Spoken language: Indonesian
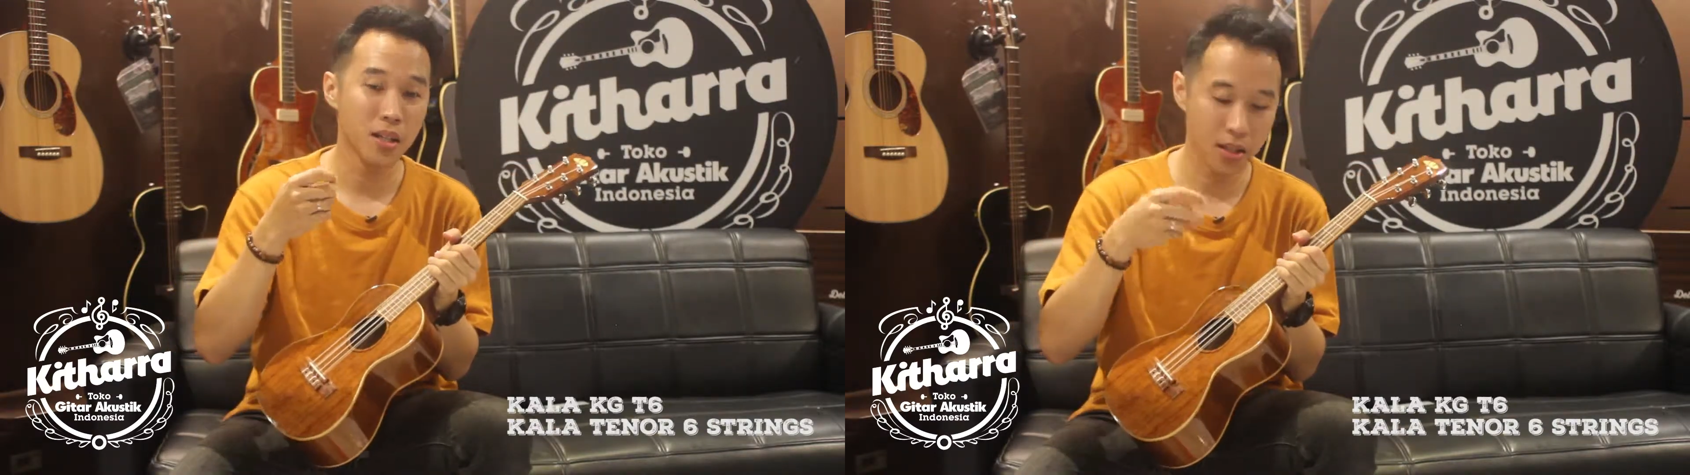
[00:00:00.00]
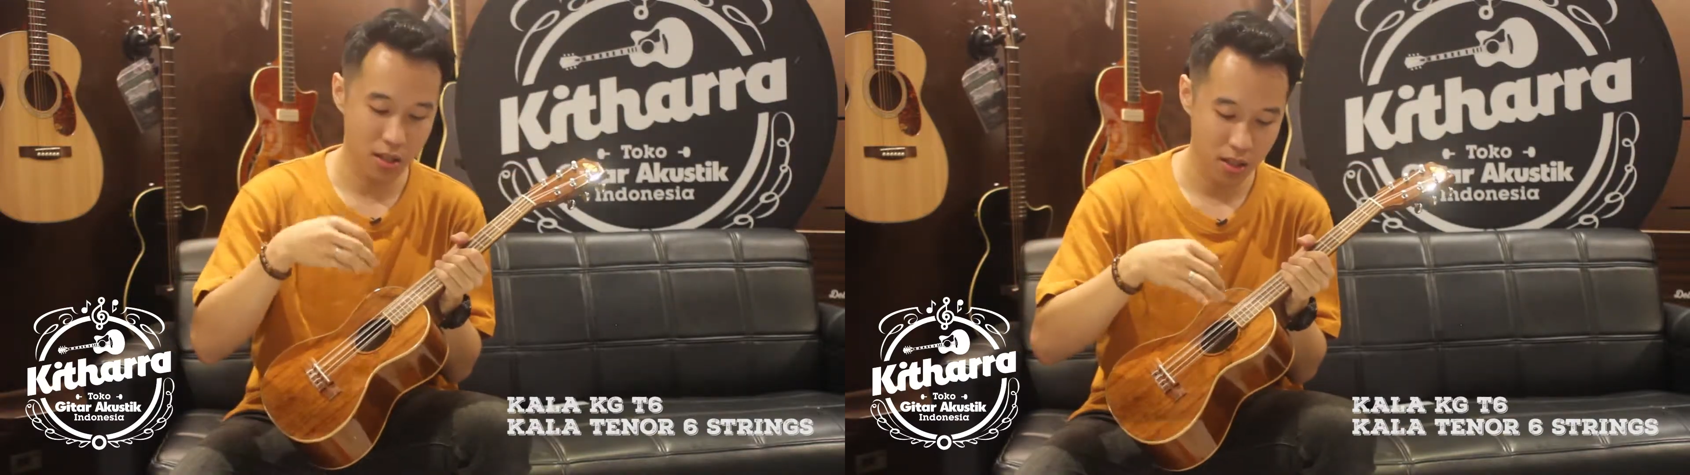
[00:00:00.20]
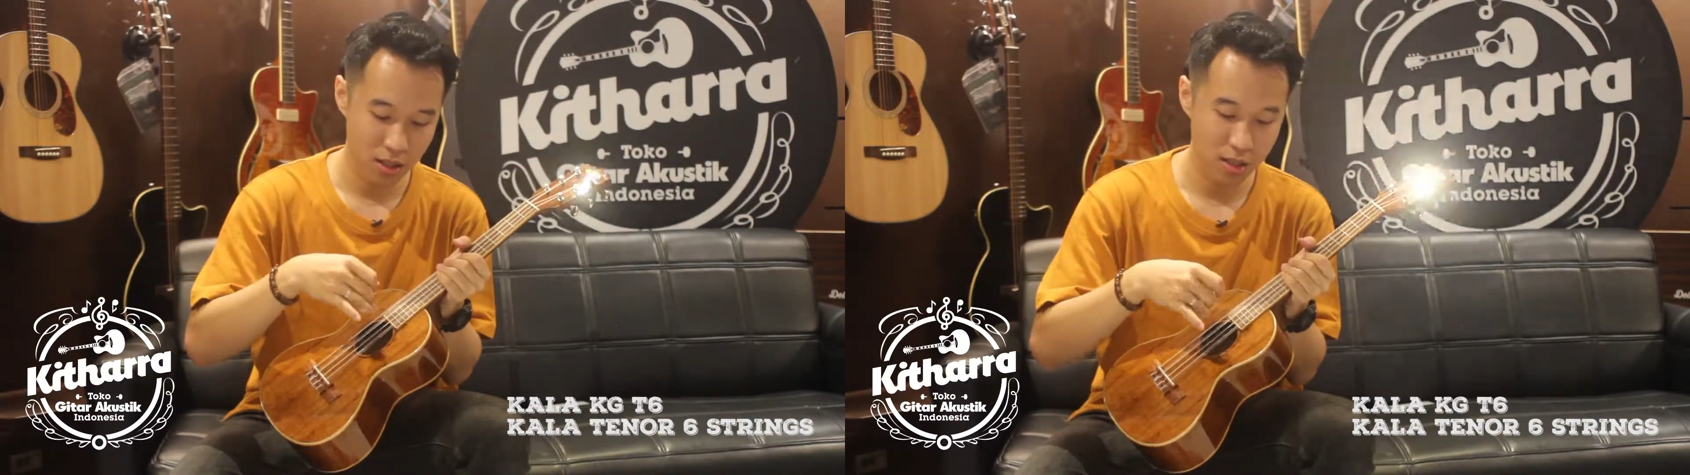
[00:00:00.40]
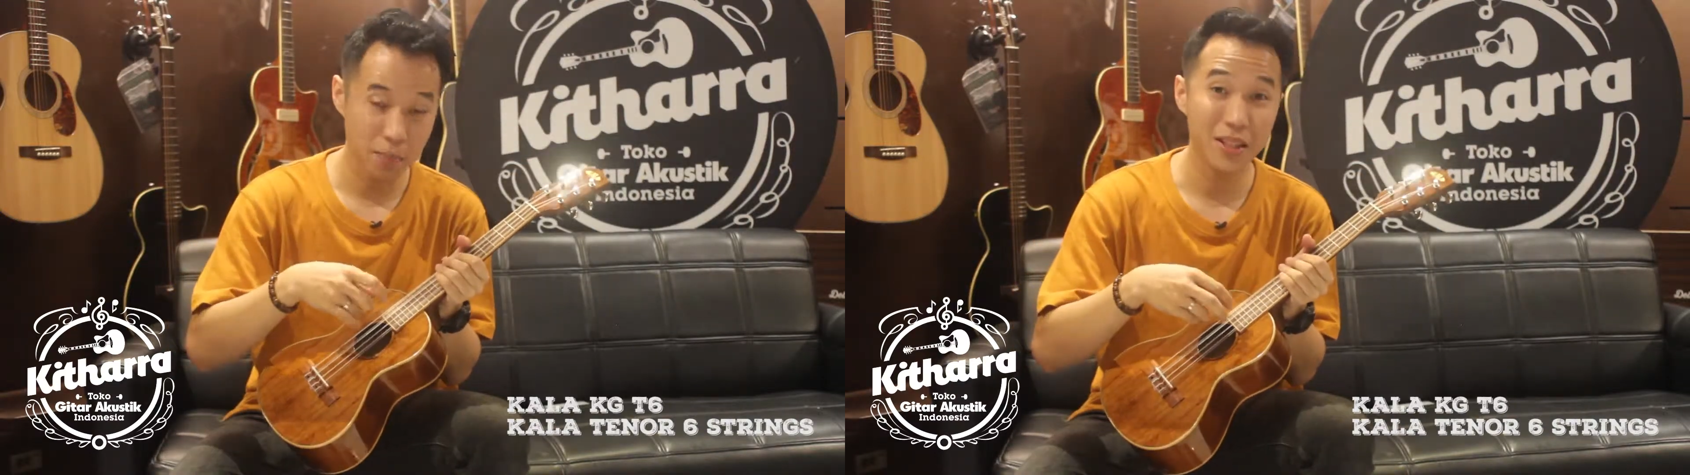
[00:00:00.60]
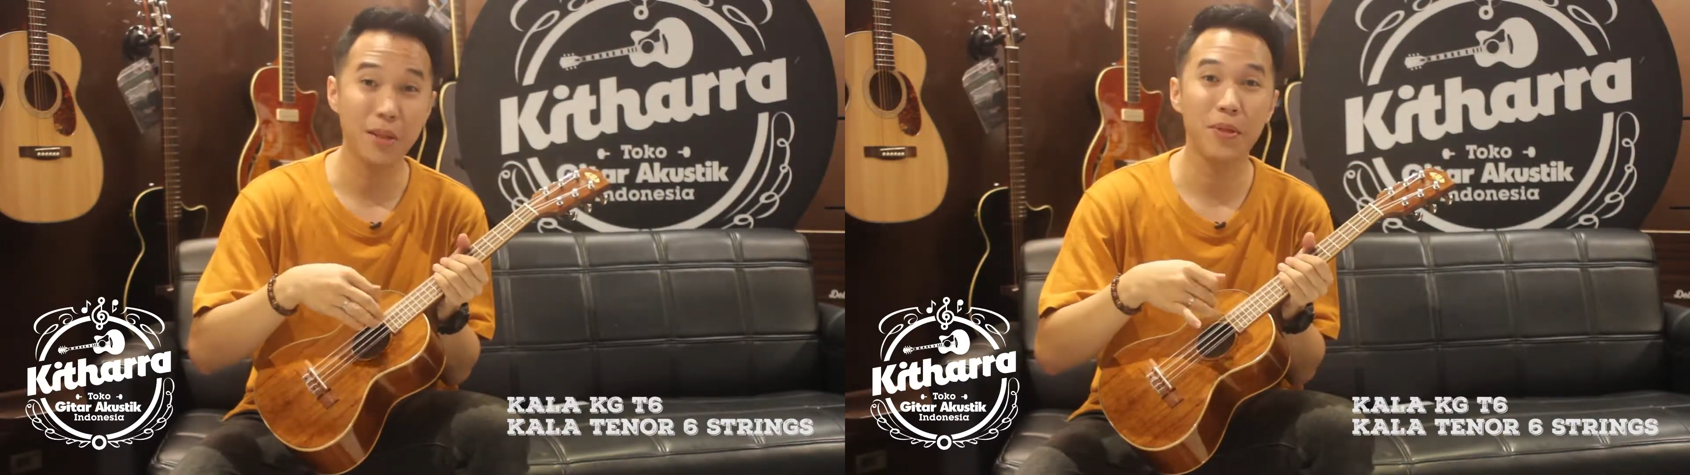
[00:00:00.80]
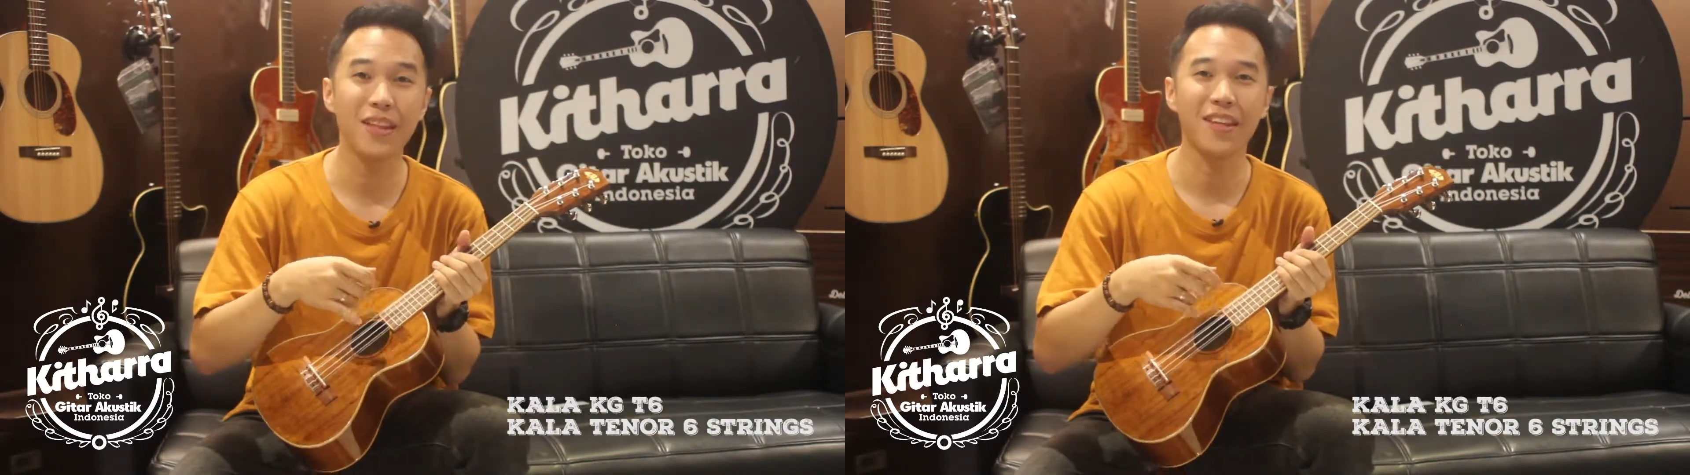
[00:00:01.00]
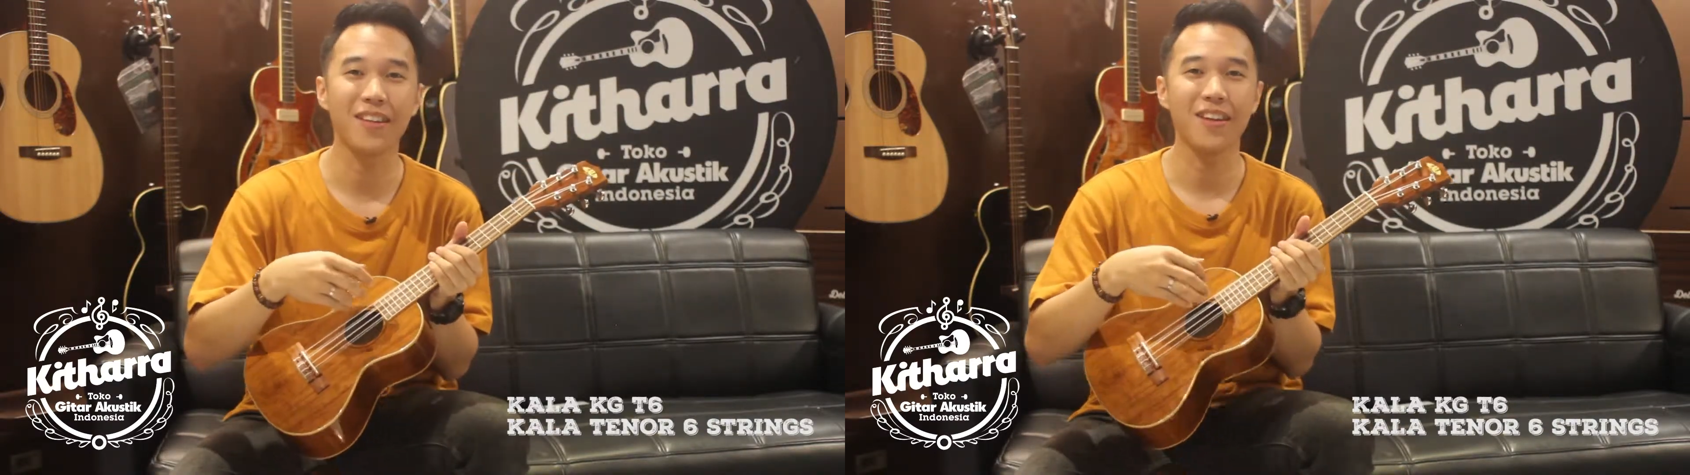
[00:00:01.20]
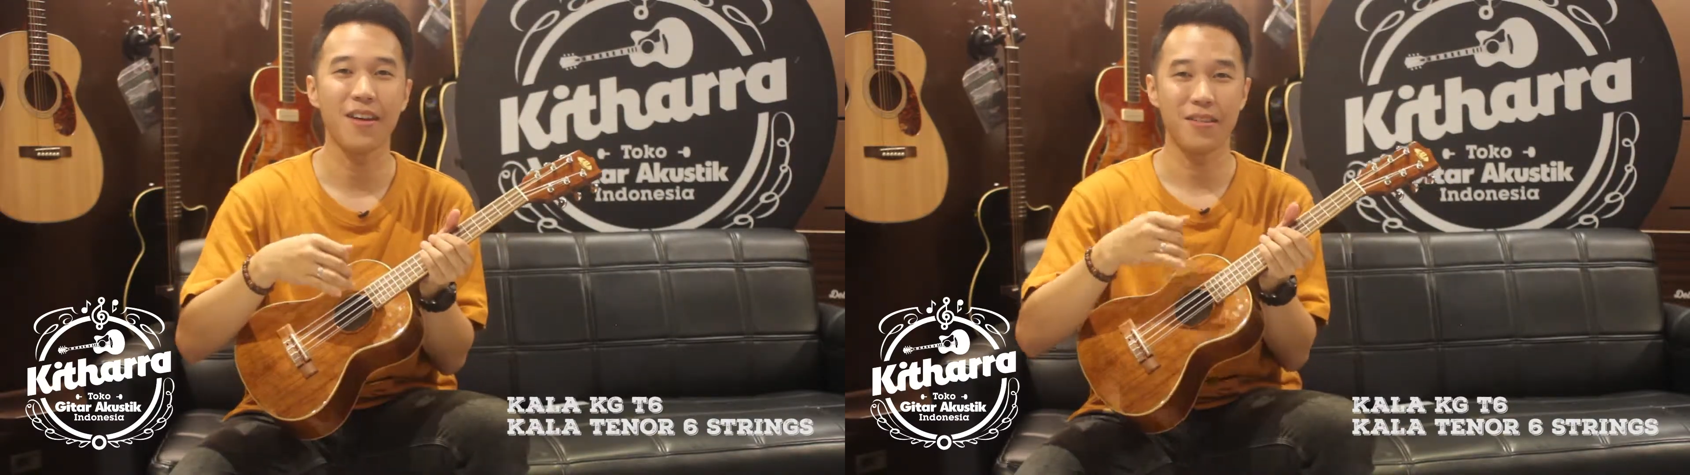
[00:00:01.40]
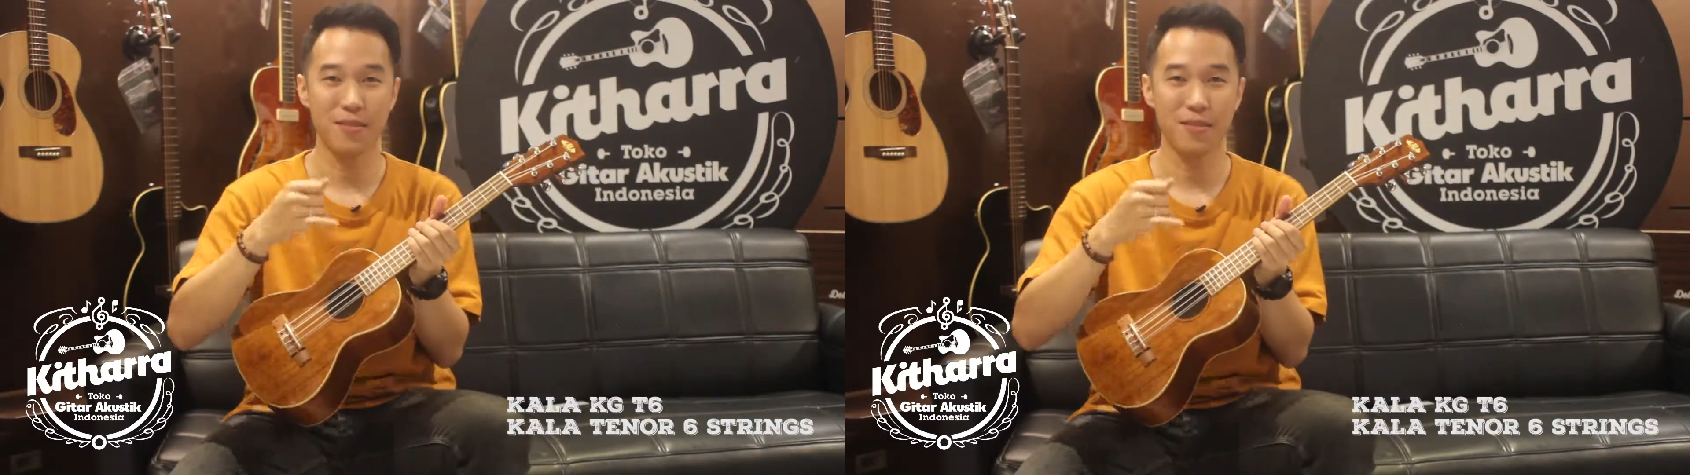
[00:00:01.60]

uh, dipetik-petik gitu ya.